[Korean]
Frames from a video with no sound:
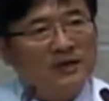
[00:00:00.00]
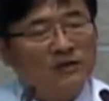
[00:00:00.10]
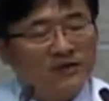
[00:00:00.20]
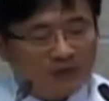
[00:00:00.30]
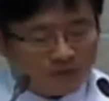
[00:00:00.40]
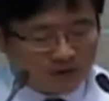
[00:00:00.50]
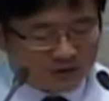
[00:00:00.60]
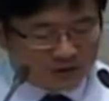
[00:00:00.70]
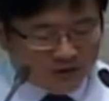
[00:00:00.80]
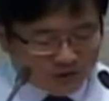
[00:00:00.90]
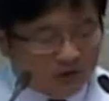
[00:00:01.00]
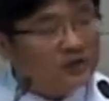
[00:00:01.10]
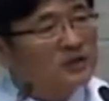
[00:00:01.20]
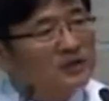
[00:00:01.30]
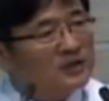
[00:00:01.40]
왜냐하면
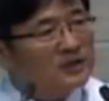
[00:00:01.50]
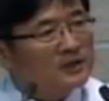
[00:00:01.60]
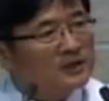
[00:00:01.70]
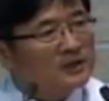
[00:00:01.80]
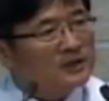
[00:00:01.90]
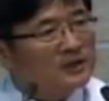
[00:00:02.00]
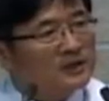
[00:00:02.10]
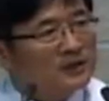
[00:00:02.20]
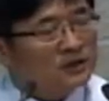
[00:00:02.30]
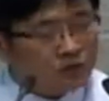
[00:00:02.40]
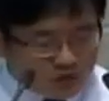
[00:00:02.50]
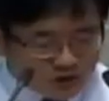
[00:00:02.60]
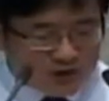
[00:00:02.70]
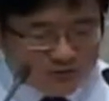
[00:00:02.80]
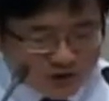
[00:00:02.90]
적들은 그
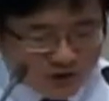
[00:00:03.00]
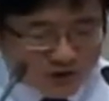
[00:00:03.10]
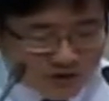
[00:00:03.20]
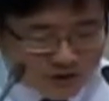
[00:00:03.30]
중심성,